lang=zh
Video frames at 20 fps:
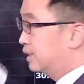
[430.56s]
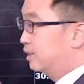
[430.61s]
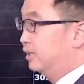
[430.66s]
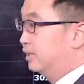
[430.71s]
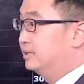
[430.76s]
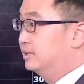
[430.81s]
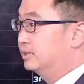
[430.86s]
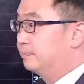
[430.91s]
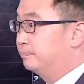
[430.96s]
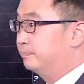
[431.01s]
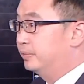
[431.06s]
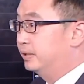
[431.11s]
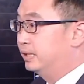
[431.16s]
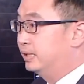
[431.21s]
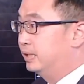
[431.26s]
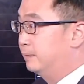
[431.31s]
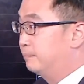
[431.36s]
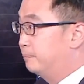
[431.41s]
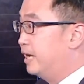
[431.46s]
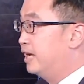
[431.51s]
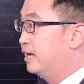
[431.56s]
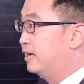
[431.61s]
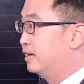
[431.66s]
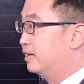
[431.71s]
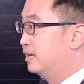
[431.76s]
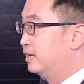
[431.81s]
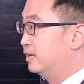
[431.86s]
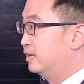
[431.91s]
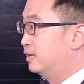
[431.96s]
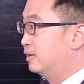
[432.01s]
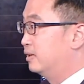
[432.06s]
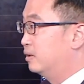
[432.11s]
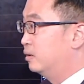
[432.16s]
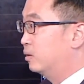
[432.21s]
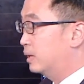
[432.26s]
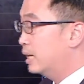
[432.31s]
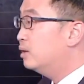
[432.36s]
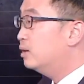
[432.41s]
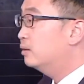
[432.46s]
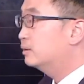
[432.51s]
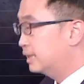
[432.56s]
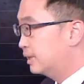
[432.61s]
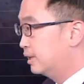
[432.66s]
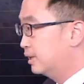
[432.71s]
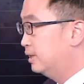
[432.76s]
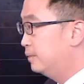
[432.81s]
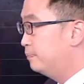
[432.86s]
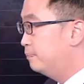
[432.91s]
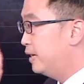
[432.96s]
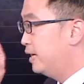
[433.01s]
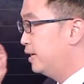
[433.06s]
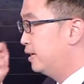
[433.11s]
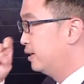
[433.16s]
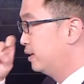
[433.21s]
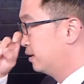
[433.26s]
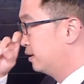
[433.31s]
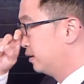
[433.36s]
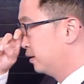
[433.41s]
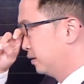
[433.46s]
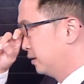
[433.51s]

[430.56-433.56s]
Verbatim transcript: 好涨了一整一倍。好，刚好涨了一倍，像